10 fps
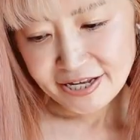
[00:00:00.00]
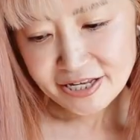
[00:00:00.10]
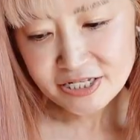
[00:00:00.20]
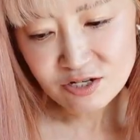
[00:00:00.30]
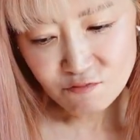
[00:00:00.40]

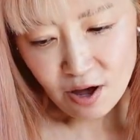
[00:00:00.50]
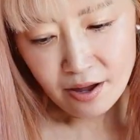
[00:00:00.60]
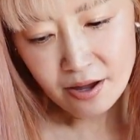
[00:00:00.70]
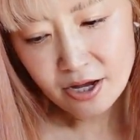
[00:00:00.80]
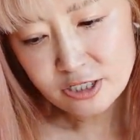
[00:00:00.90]
生地
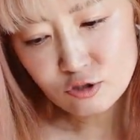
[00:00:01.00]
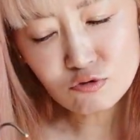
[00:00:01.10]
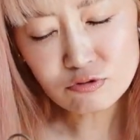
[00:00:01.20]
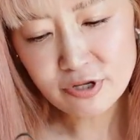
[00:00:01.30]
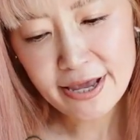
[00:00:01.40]
は
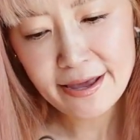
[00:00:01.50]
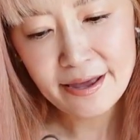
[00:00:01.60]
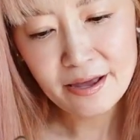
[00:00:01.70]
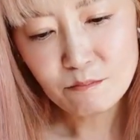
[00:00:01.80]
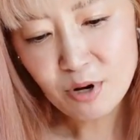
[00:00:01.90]
ちょっと
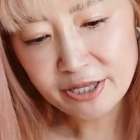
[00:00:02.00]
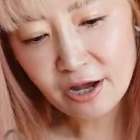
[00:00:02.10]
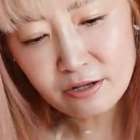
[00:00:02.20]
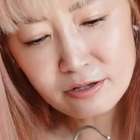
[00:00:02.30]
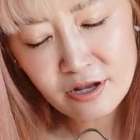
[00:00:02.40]
ね難
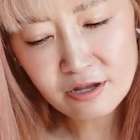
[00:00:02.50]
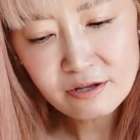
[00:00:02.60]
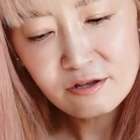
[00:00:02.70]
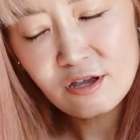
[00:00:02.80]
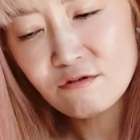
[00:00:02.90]
点っ
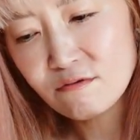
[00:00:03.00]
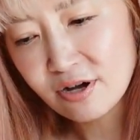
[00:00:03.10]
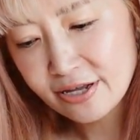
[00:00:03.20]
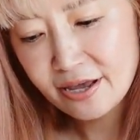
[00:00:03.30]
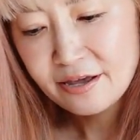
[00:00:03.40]
ていう
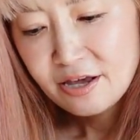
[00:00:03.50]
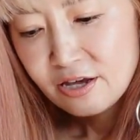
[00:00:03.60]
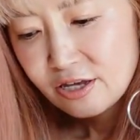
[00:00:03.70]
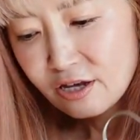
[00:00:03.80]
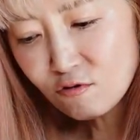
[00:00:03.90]
かね、
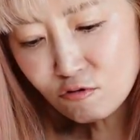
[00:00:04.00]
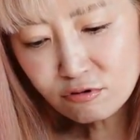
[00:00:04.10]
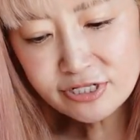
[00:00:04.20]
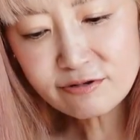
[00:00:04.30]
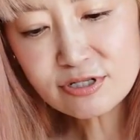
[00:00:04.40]
着
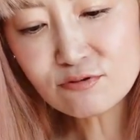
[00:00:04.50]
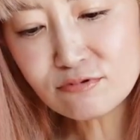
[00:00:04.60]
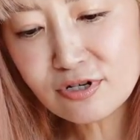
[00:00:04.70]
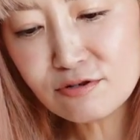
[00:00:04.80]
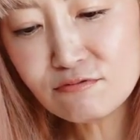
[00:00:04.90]
心地はそ
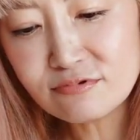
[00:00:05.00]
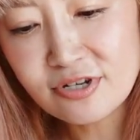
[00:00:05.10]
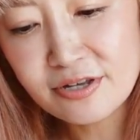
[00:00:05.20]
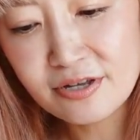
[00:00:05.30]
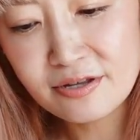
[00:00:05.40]
んな良く
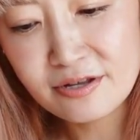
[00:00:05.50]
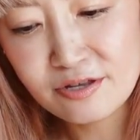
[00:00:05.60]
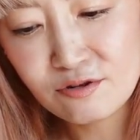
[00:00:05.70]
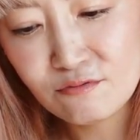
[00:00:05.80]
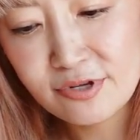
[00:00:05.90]
ないんで
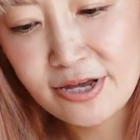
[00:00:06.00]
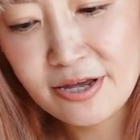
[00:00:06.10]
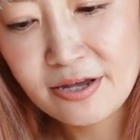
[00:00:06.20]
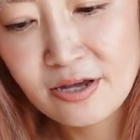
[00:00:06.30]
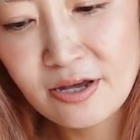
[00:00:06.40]
すよね。